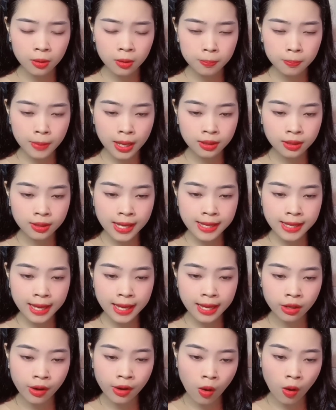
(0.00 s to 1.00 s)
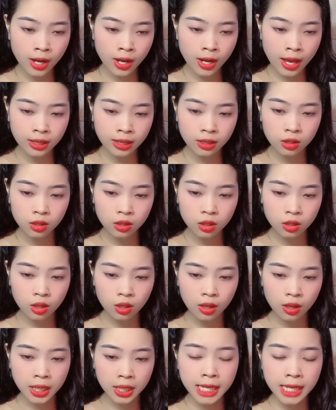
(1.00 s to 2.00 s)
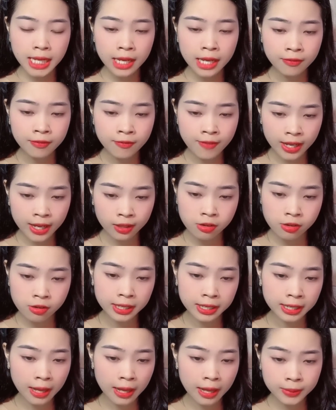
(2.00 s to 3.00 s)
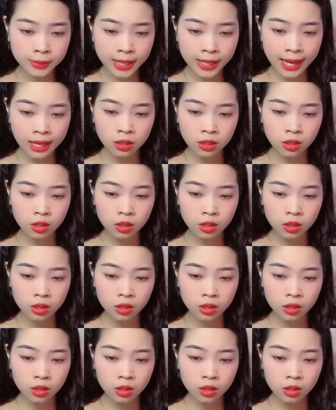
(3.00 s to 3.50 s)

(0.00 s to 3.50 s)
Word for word: bằng cái nghề đó đây, cái nghề vạn người căm ghét.